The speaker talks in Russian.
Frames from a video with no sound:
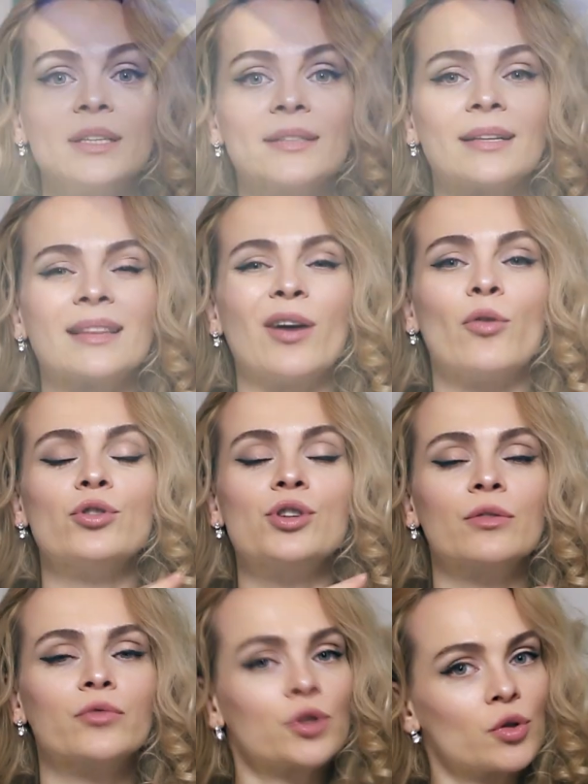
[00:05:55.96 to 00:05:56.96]
кислота
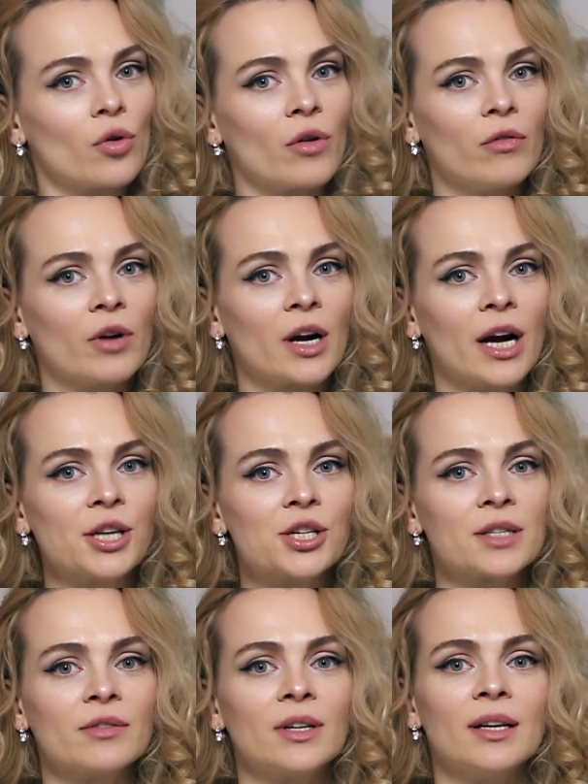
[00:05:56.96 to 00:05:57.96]
очень высокого
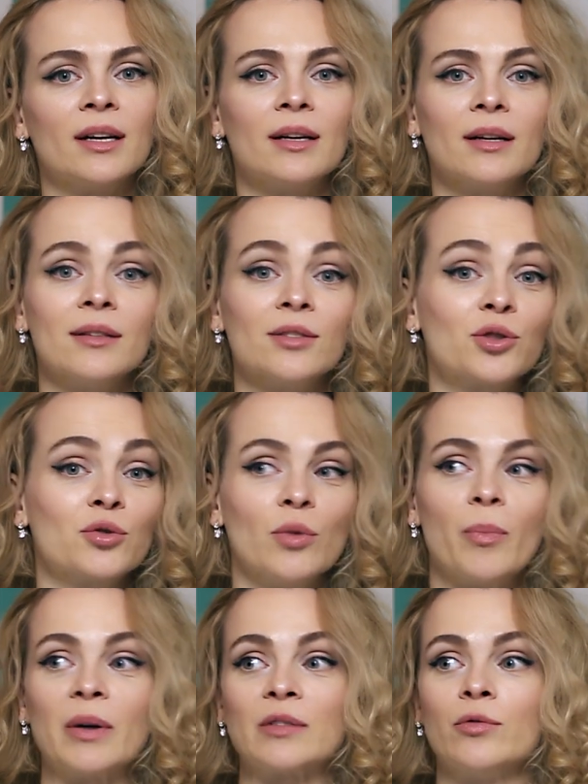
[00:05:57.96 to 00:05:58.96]
качества,
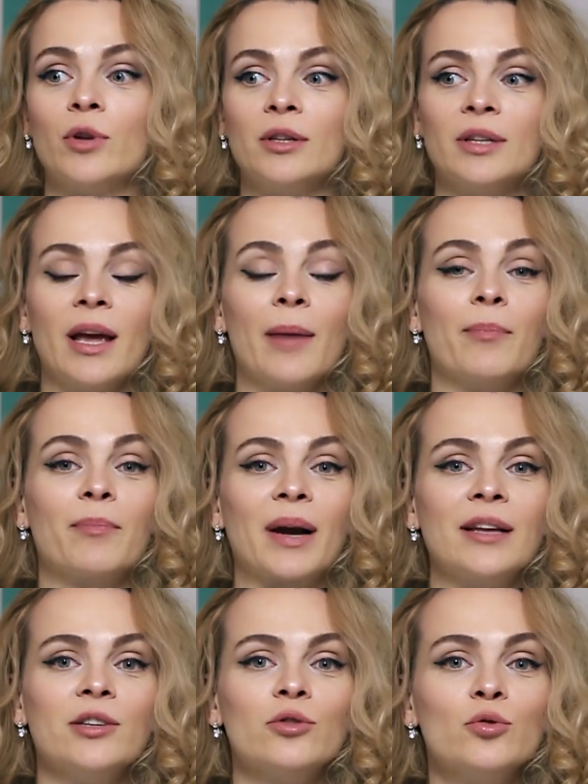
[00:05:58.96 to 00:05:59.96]
что позволит ей
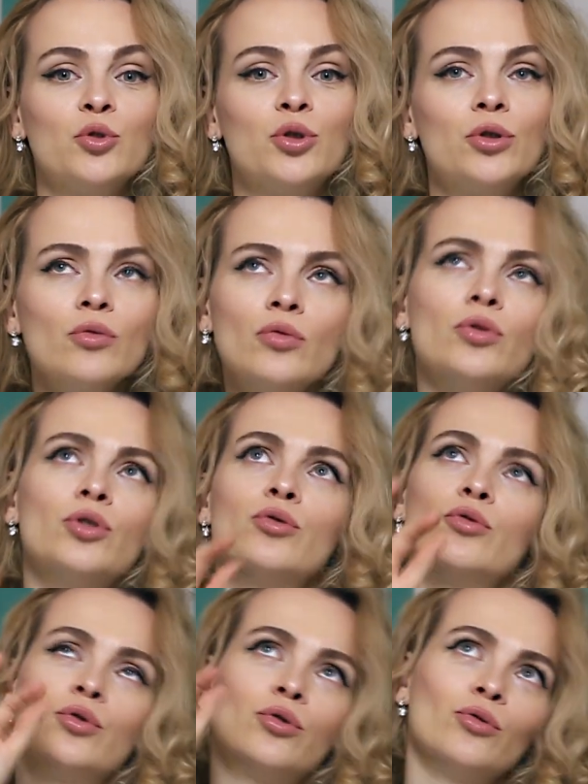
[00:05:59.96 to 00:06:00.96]
проникнуть
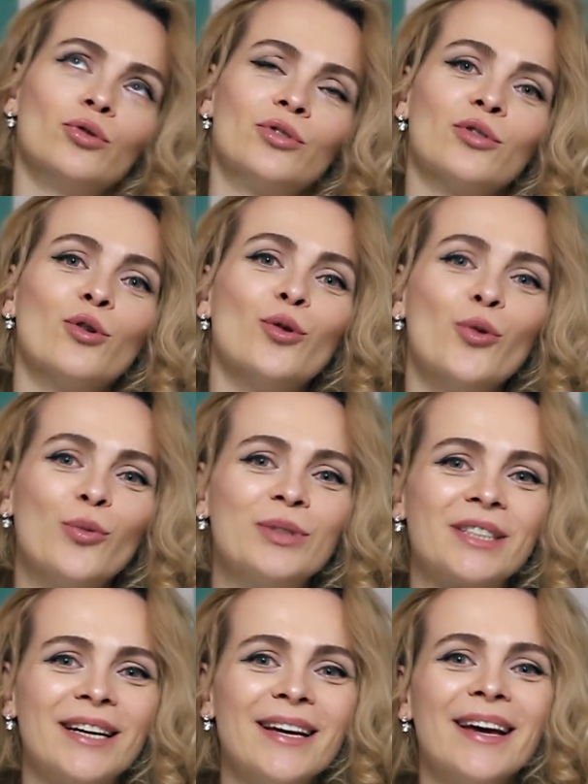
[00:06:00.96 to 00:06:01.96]
чуть-чуть
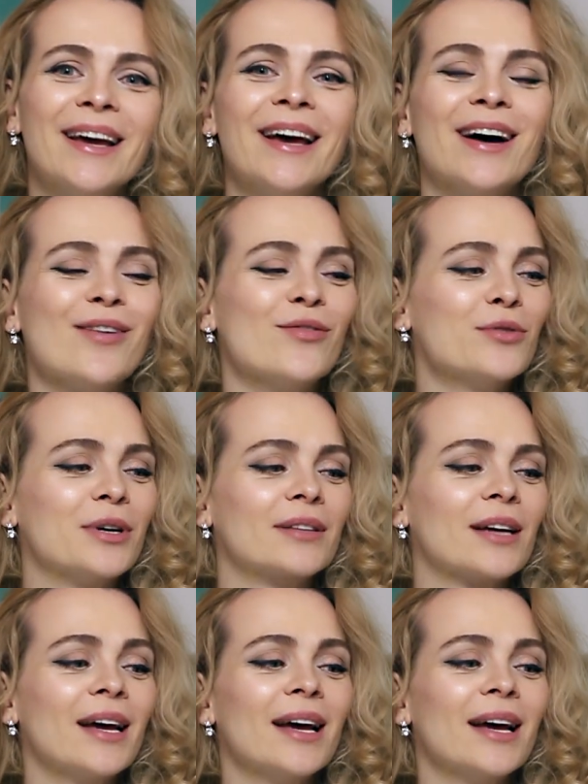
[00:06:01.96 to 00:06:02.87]
глубже. Вот.